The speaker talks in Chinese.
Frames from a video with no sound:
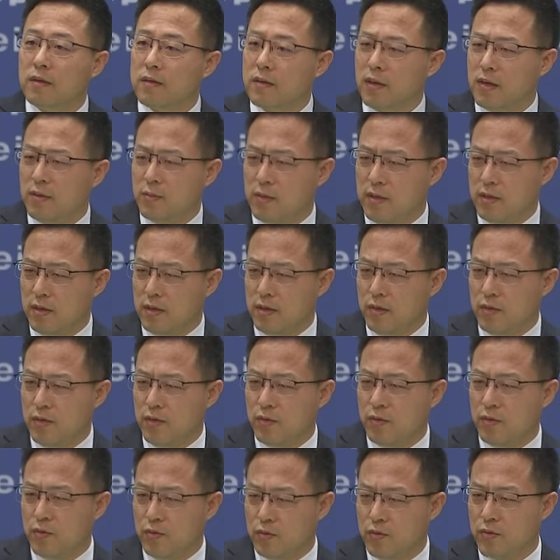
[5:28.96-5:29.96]
他们
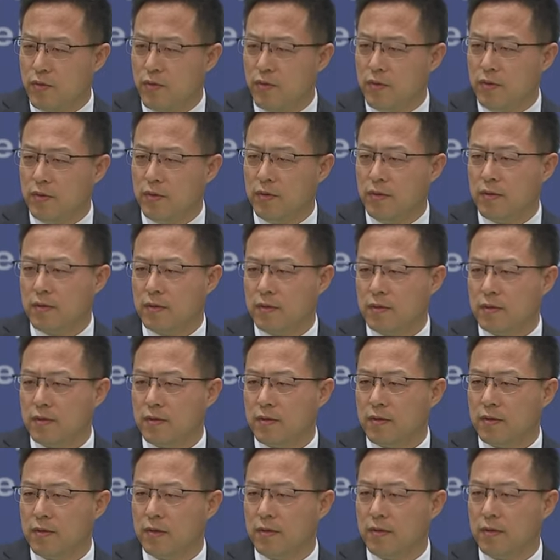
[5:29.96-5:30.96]
的呼吁
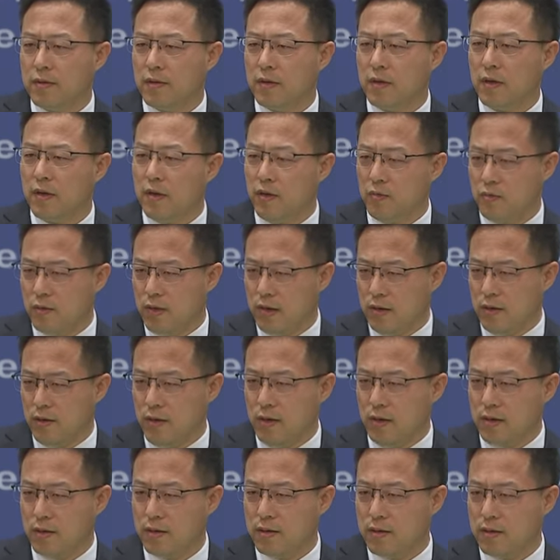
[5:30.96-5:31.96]
毫无道
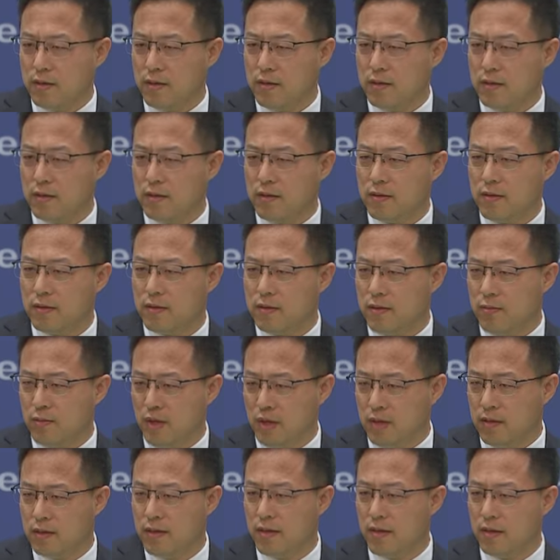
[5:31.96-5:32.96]
理，这是
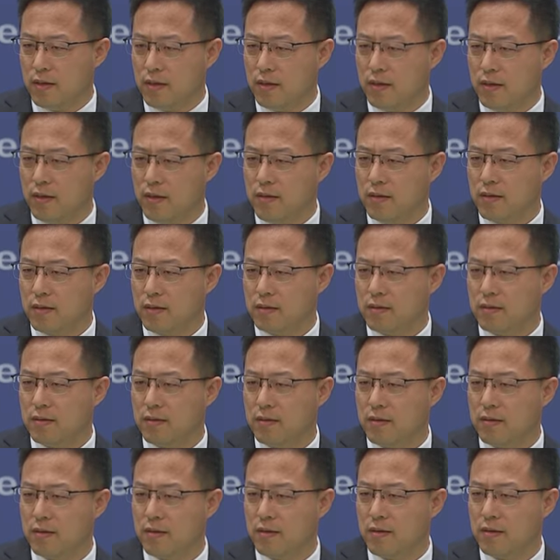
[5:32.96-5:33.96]
明显的
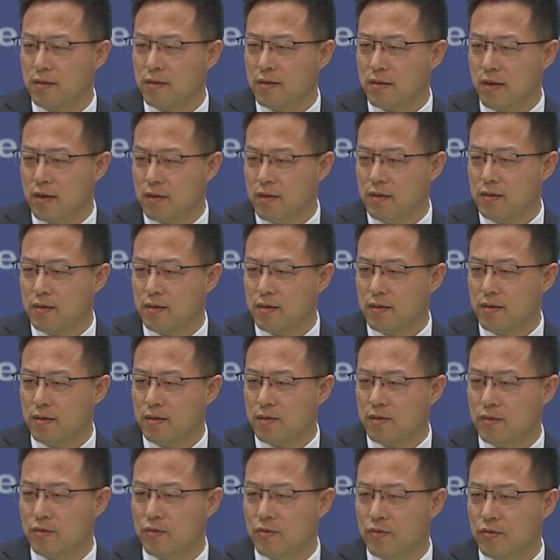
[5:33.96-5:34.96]
干
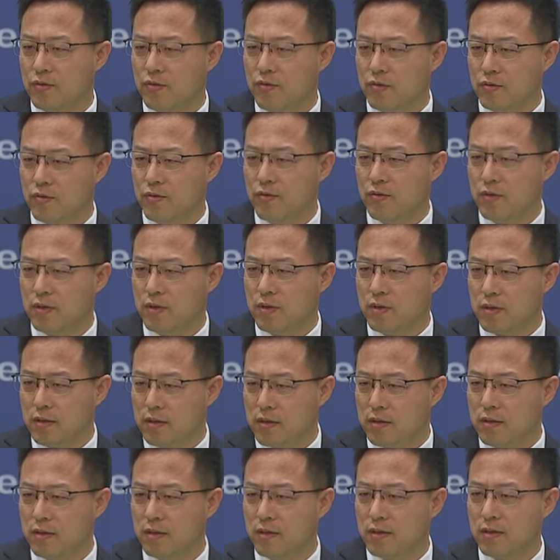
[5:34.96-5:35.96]
涉中国内
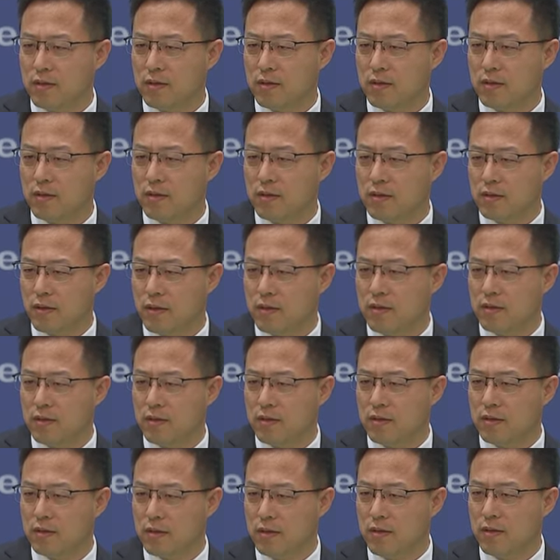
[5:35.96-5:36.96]
政。干
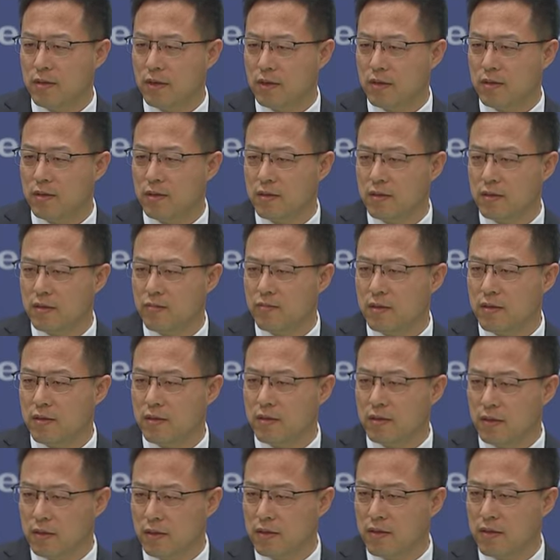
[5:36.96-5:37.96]
涉香港事务
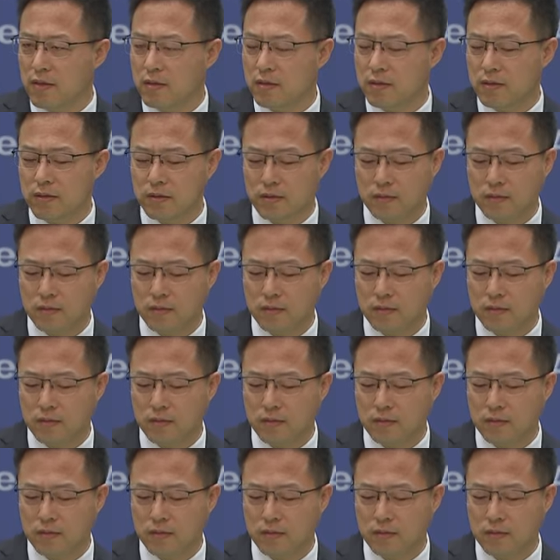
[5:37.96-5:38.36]
的行径。